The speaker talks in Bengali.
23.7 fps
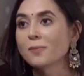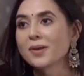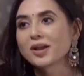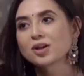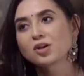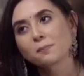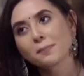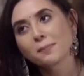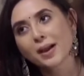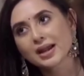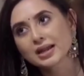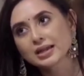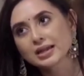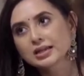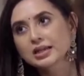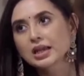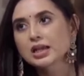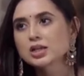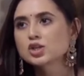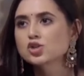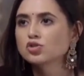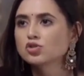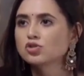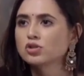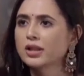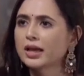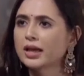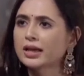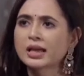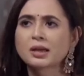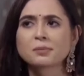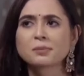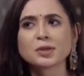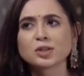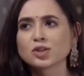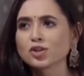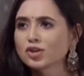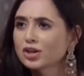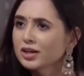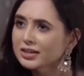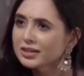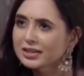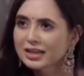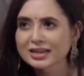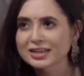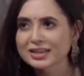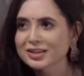সব এখন বাইরেরটাই শুধু দেখে
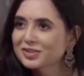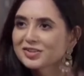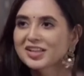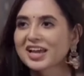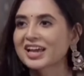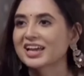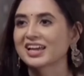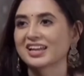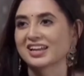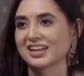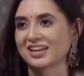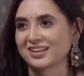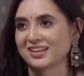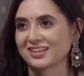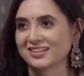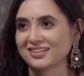ভেতরেরটা আর কেউ দেখে